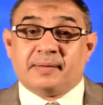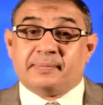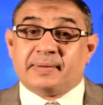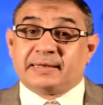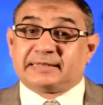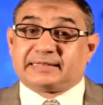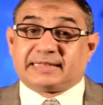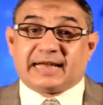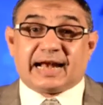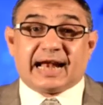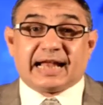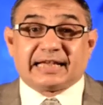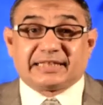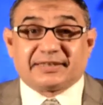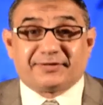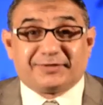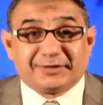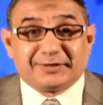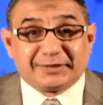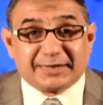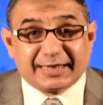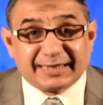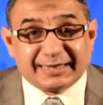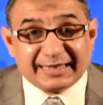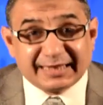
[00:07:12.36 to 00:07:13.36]
بس للاسف
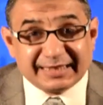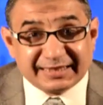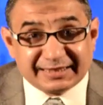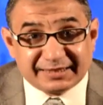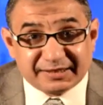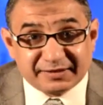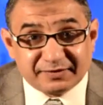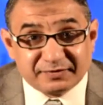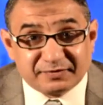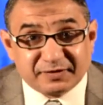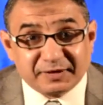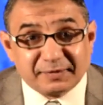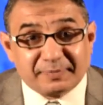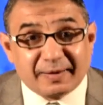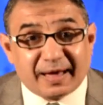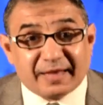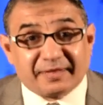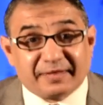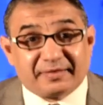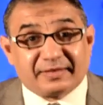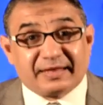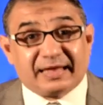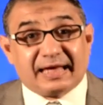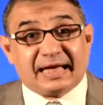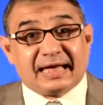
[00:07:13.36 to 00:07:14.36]
الشديد في
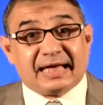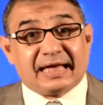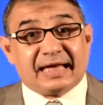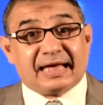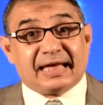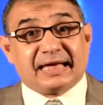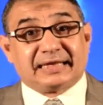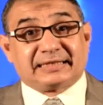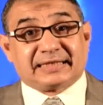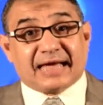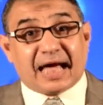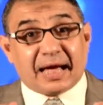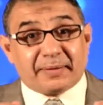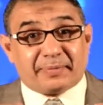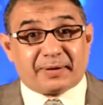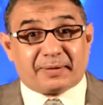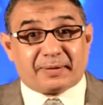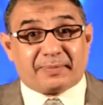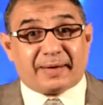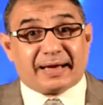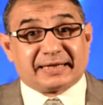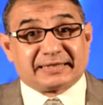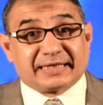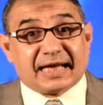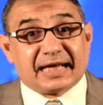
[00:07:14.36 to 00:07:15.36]
بعض اصحاب
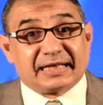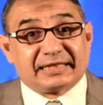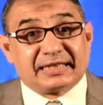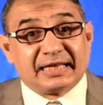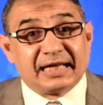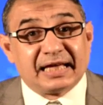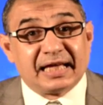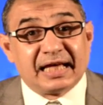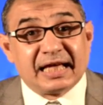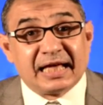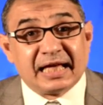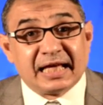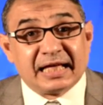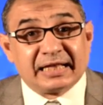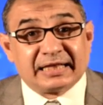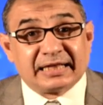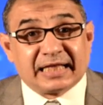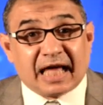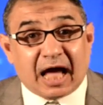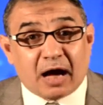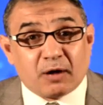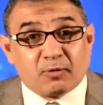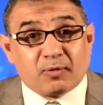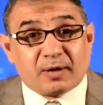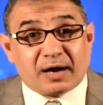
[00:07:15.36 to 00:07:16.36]
الباصات
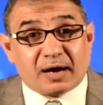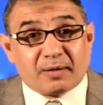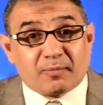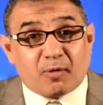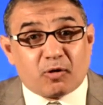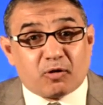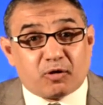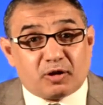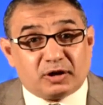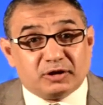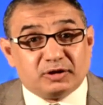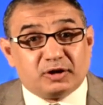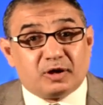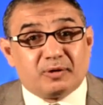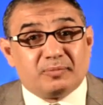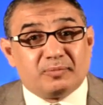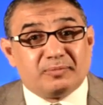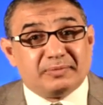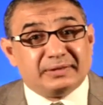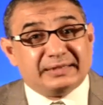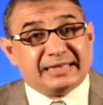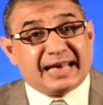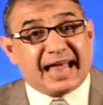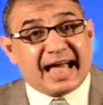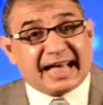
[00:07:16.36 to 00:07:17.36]
تحول الموضوع
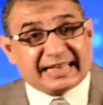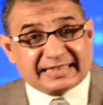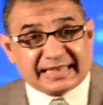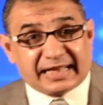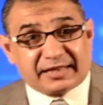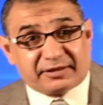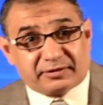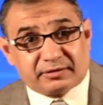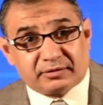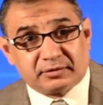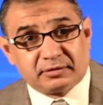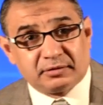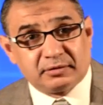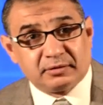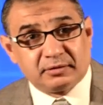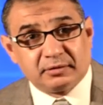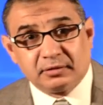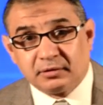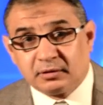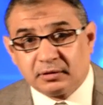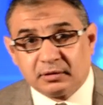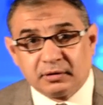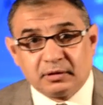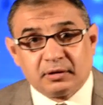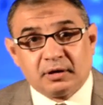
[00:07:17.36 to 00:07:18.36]
عندهم الى حسد
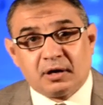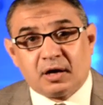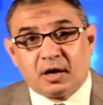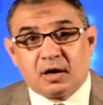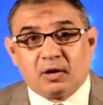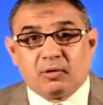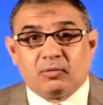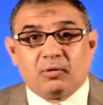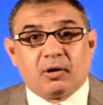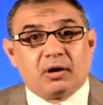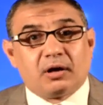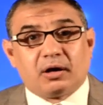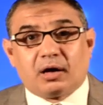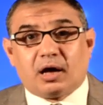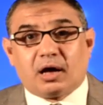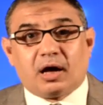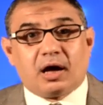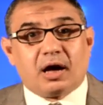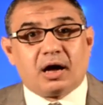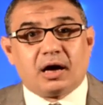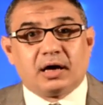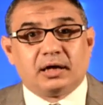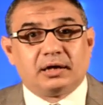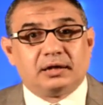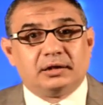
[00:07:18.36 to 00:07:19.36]

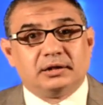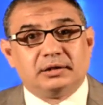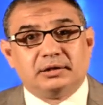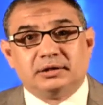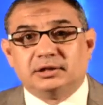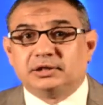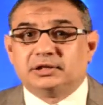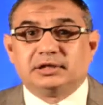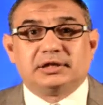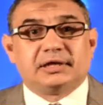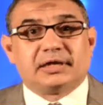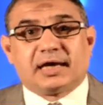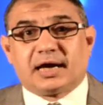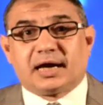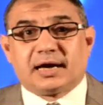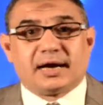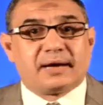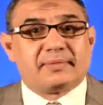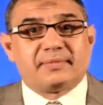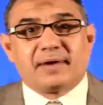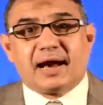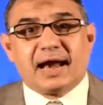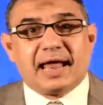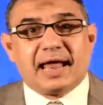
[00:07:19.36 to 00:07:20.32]
والله يجيرنا من